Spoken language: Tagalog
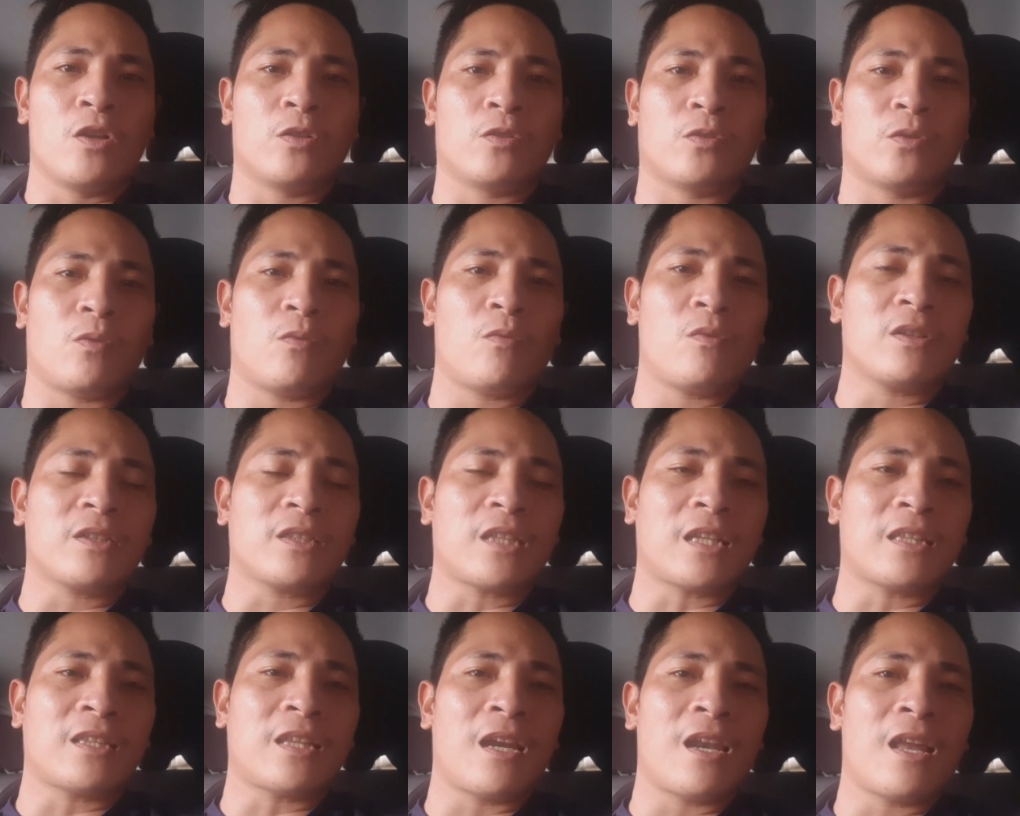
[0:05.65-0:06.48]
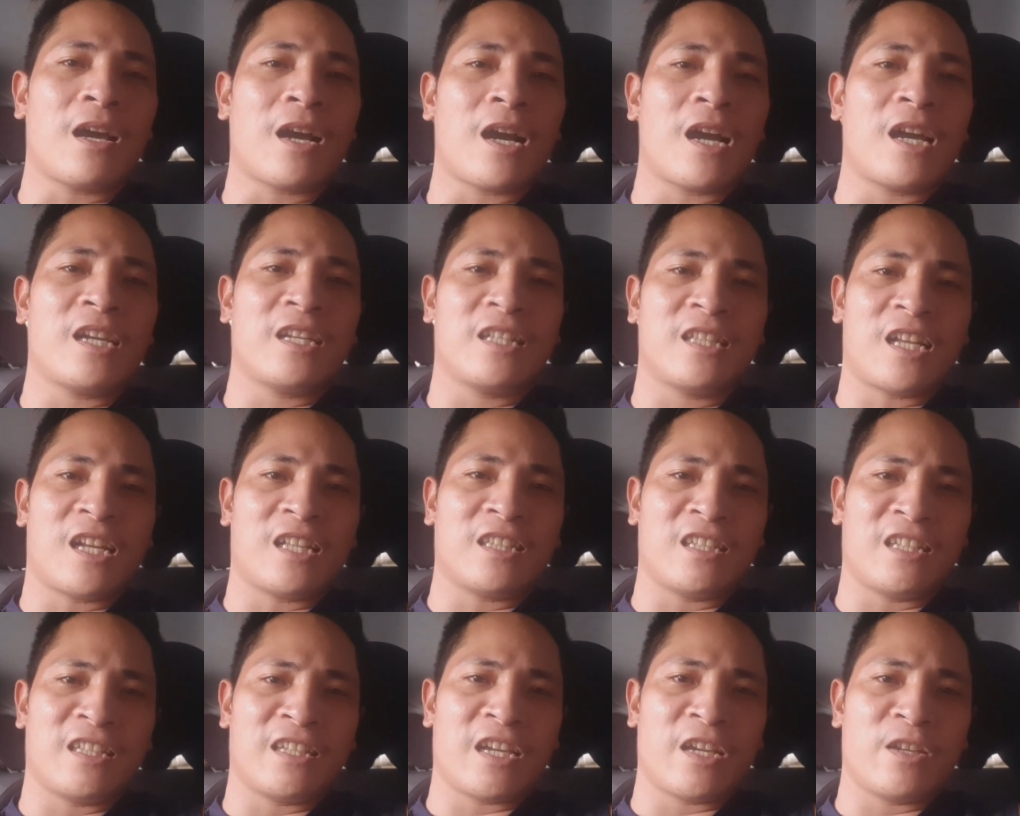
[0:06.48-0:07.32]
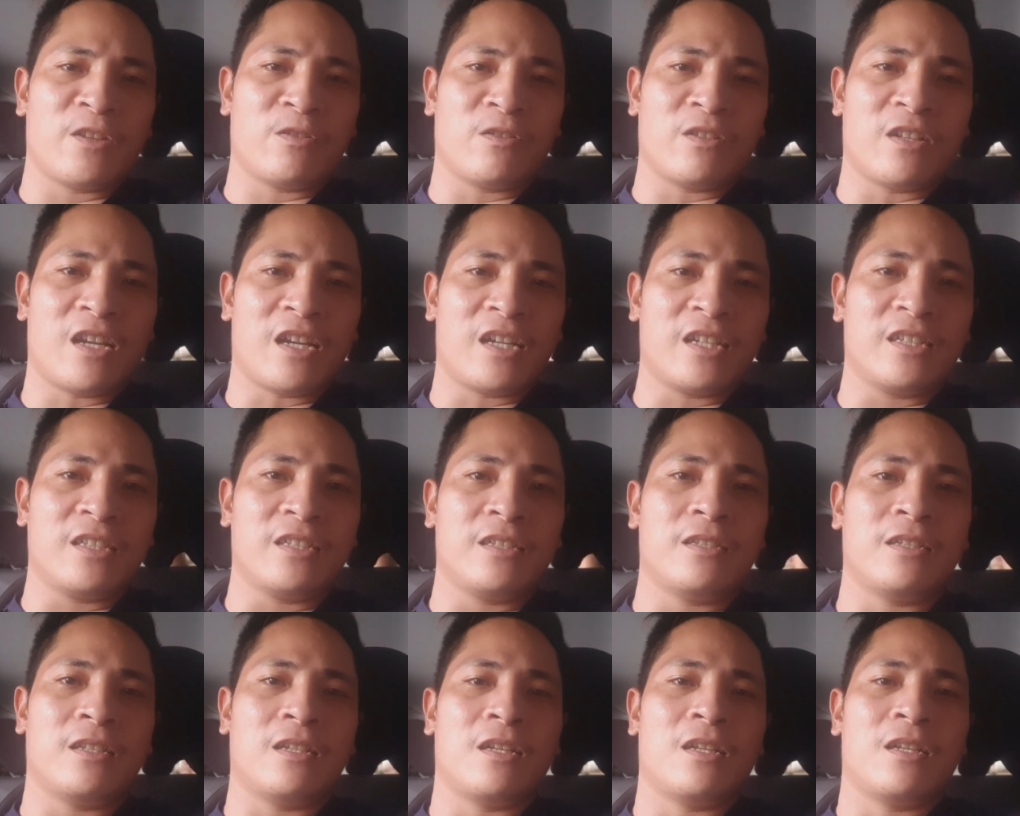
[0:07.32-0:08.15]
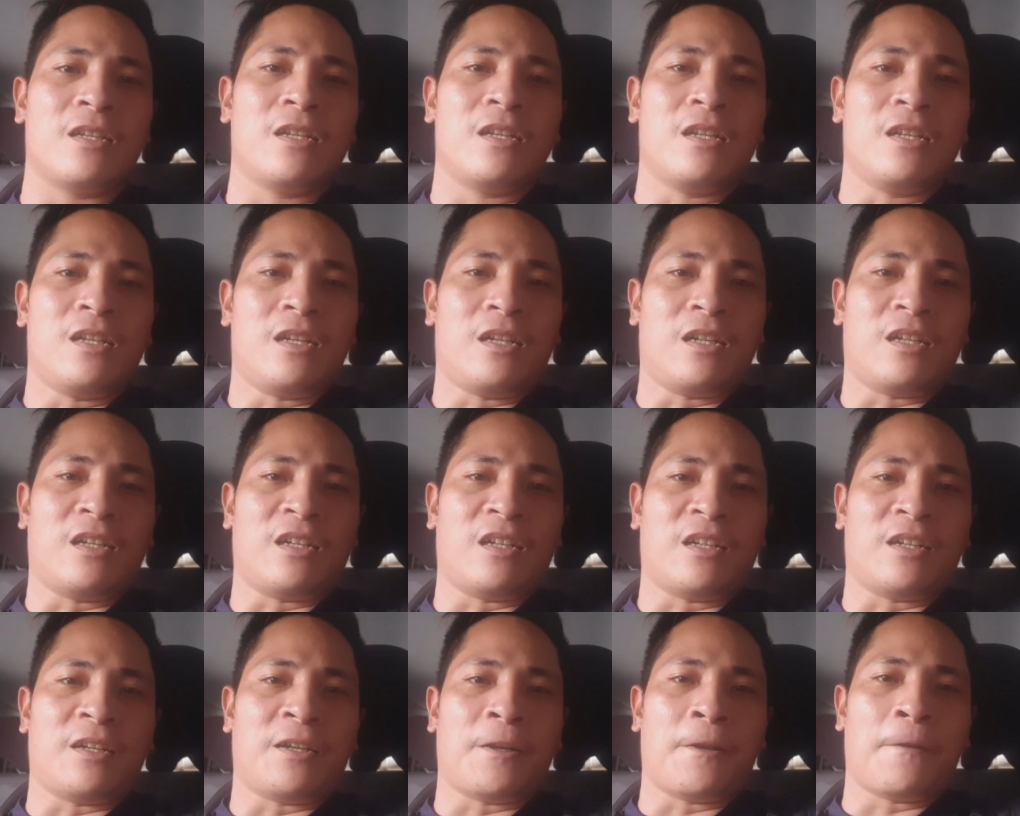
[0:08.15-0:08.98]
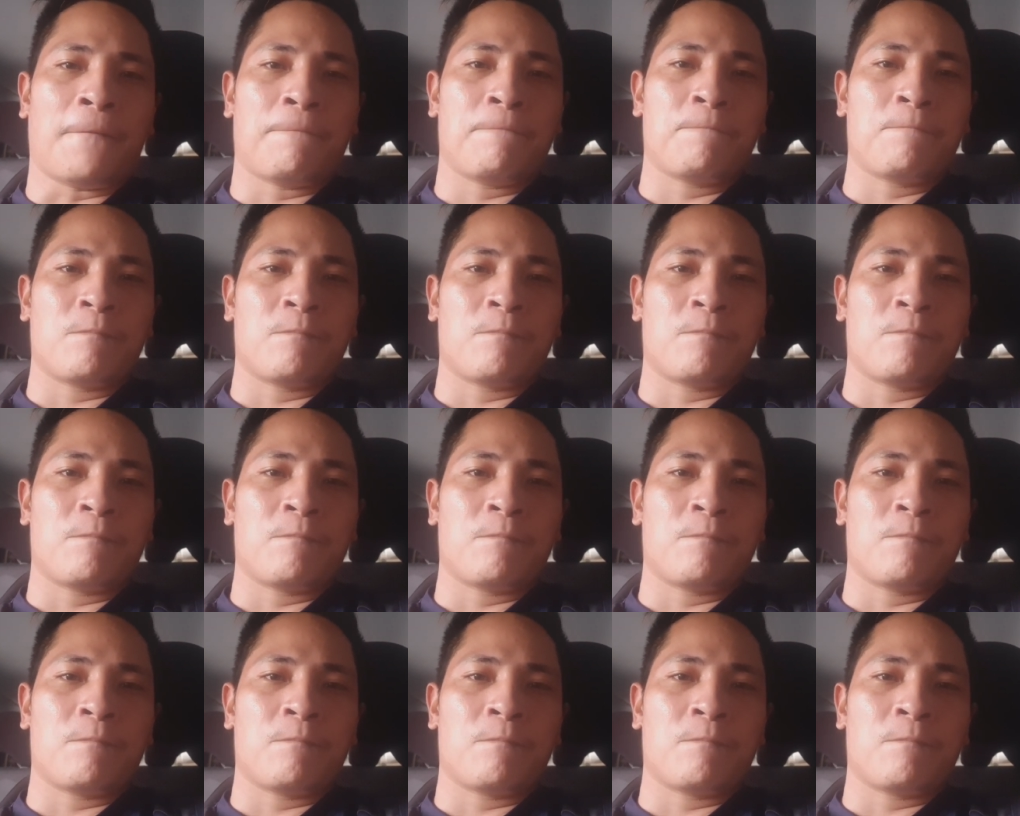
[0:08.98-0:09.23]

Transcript: So ang tatalakayin natin ngayon guys, uh,